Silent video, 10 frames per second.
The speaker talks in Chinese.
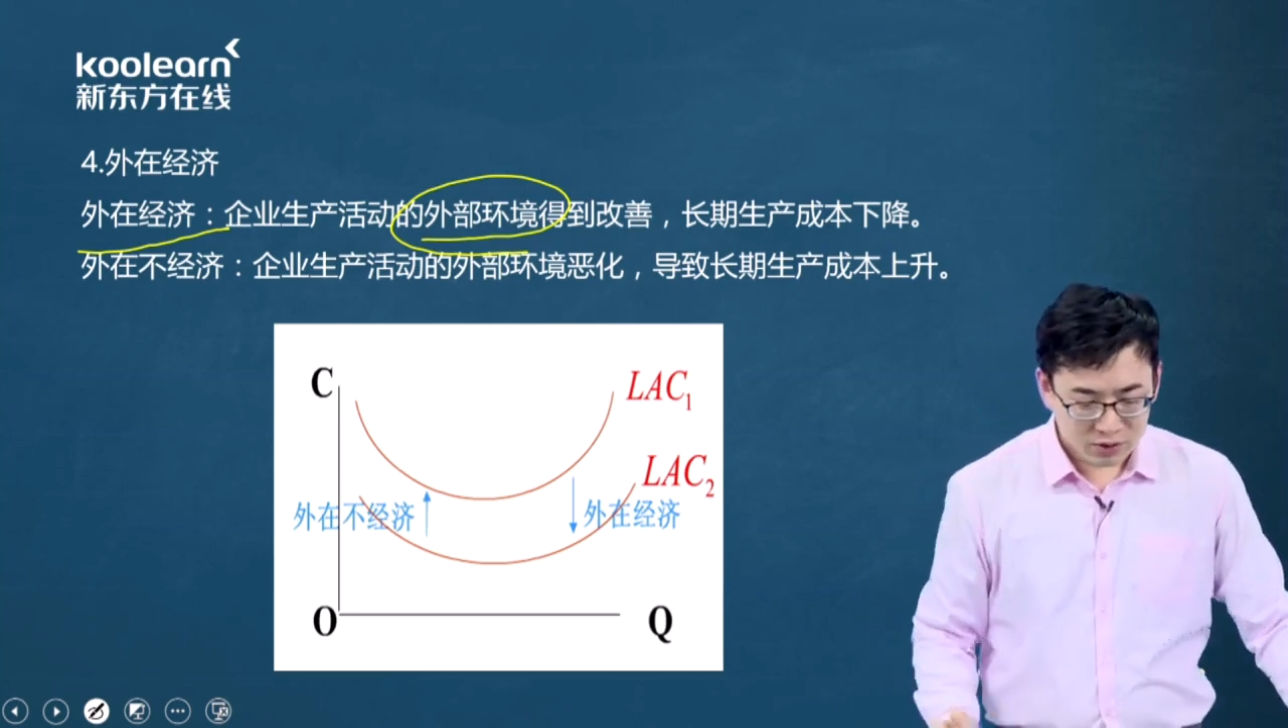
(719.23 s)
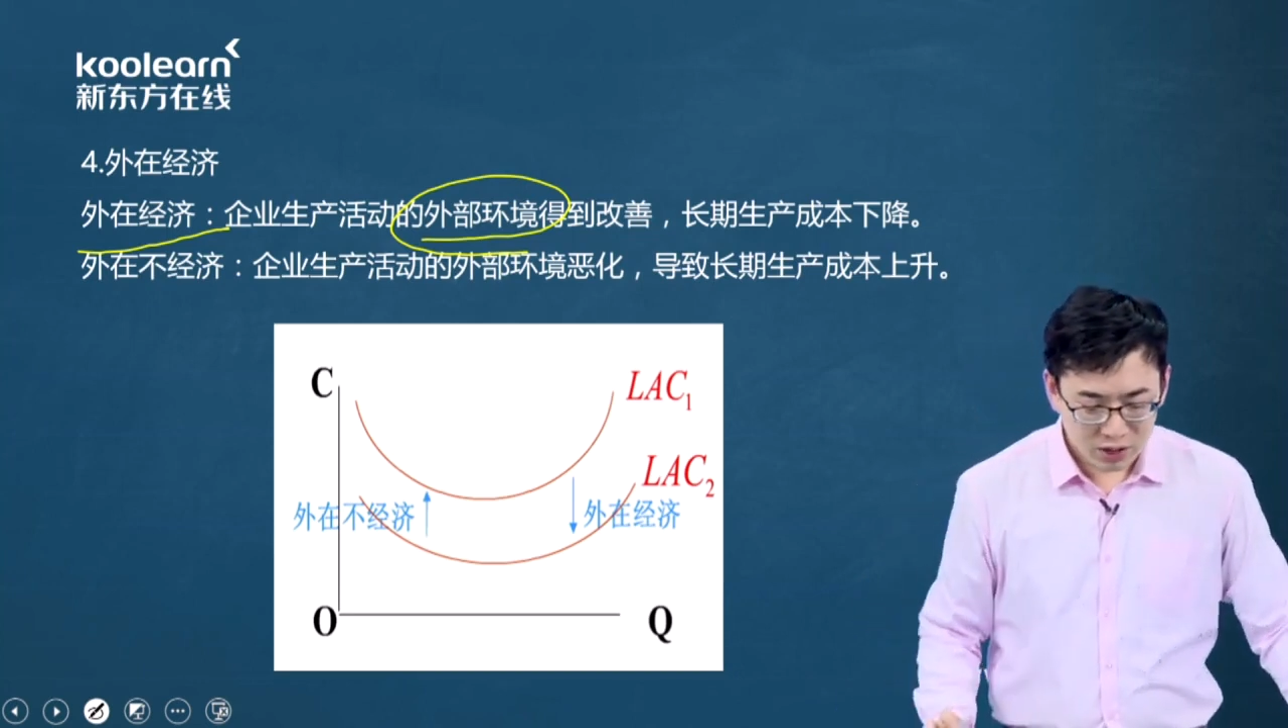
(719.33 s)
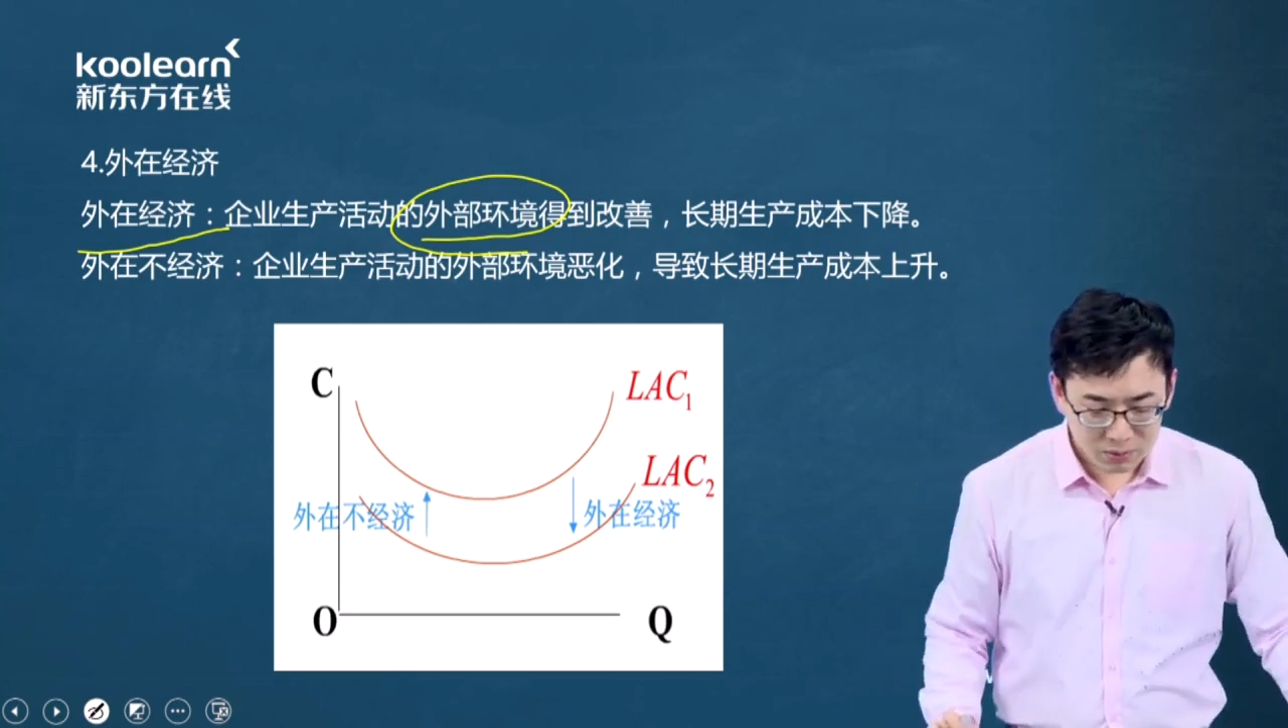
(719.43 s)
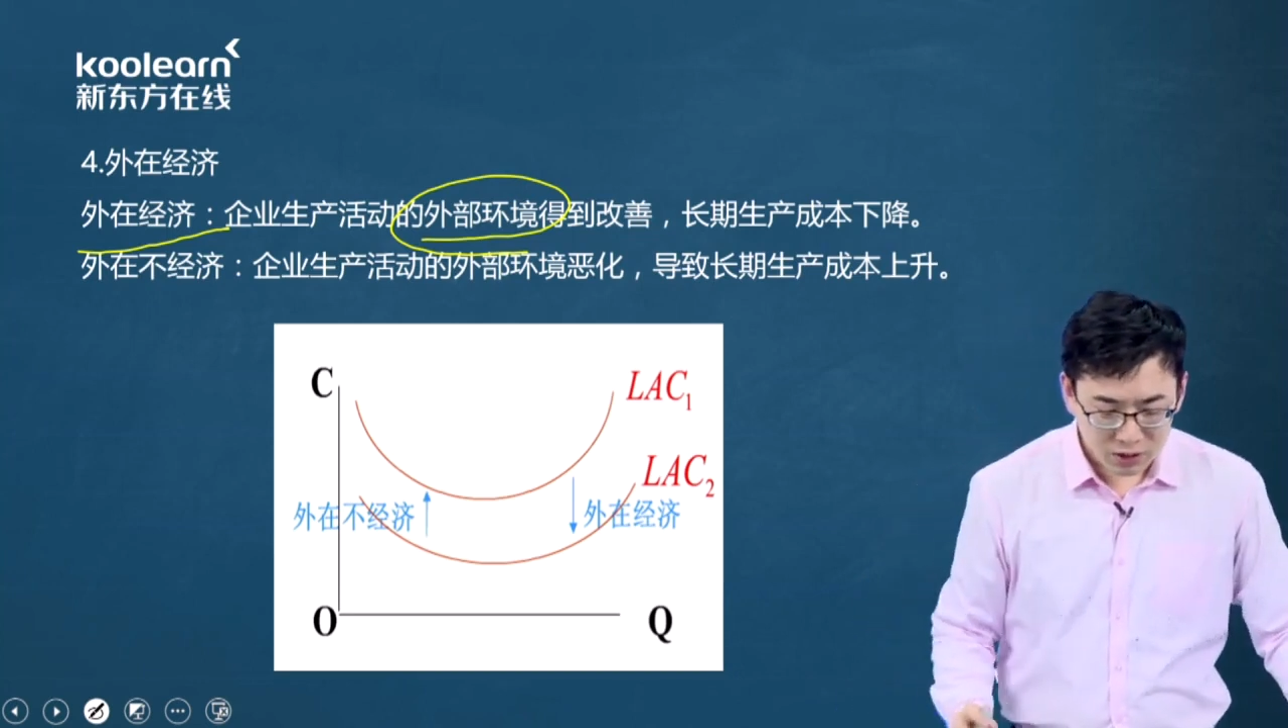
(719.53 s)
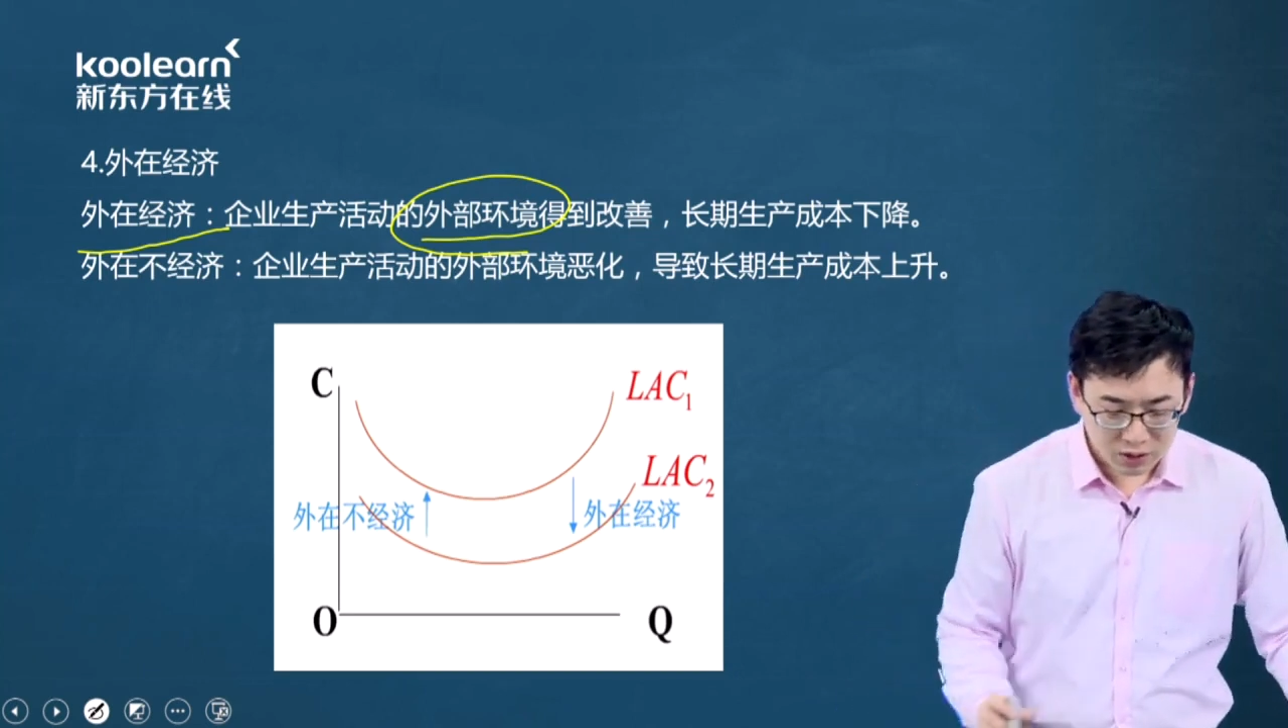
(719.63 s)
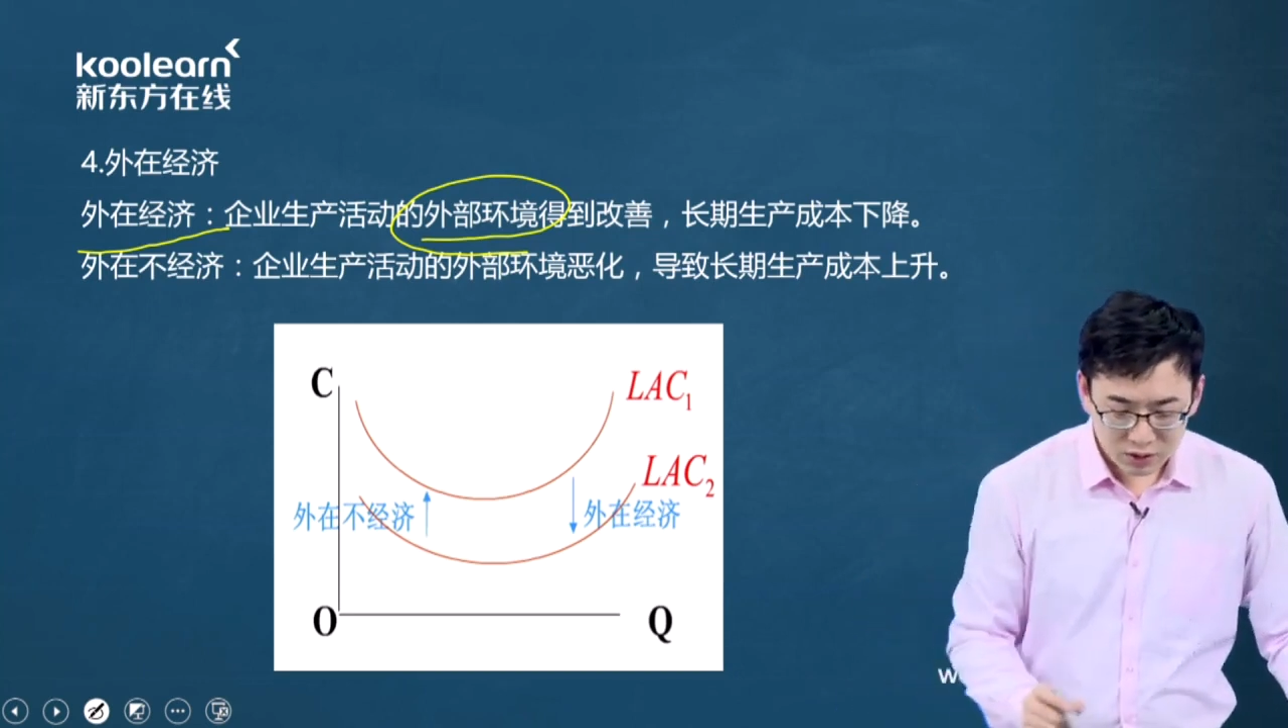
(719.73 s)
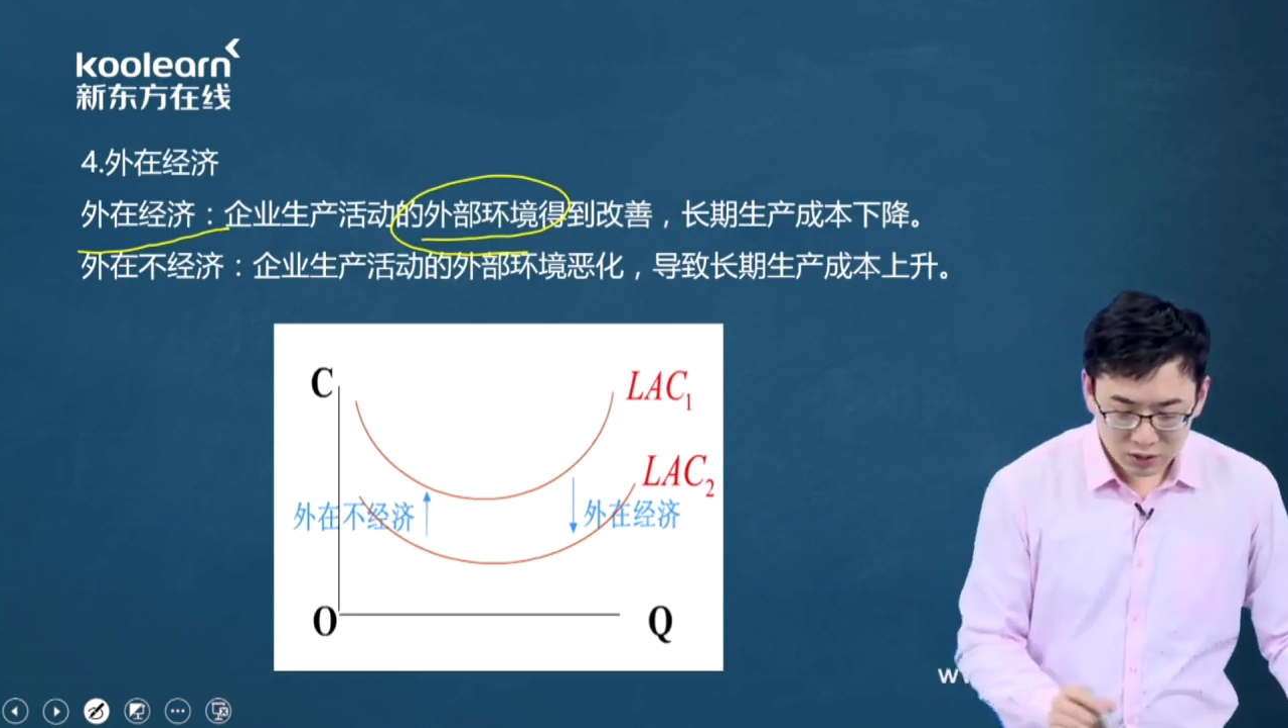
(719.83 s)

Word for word: 那么